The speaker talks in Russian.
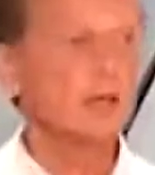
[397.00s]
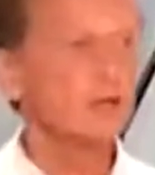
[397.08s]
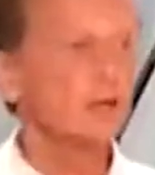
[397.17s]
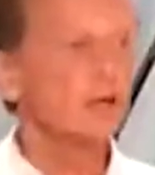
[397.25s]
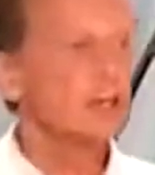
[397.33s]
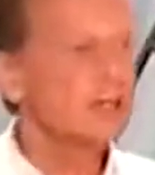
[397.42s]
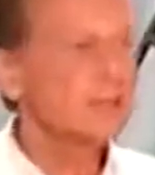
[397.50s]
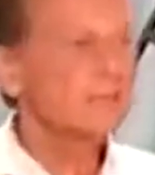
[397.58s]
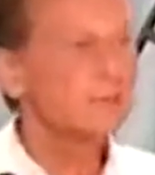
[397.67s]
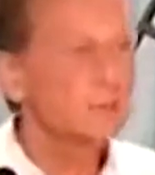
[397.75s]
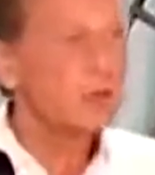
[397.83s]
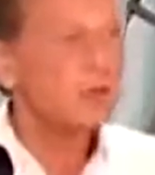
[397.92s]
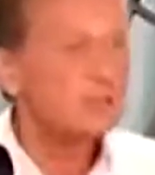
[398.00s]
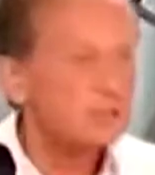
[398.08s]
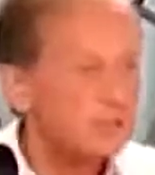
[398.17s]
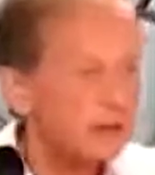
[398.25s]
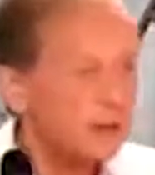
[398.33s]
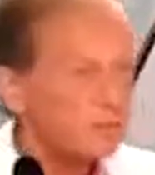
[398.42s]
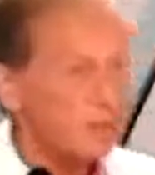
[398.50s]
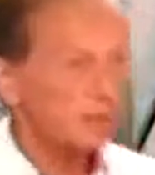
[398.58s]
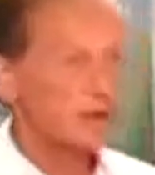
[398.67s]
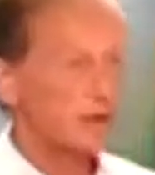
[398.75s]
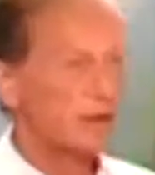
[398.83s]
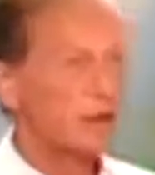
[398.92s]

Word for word: которых нет в других языках мира.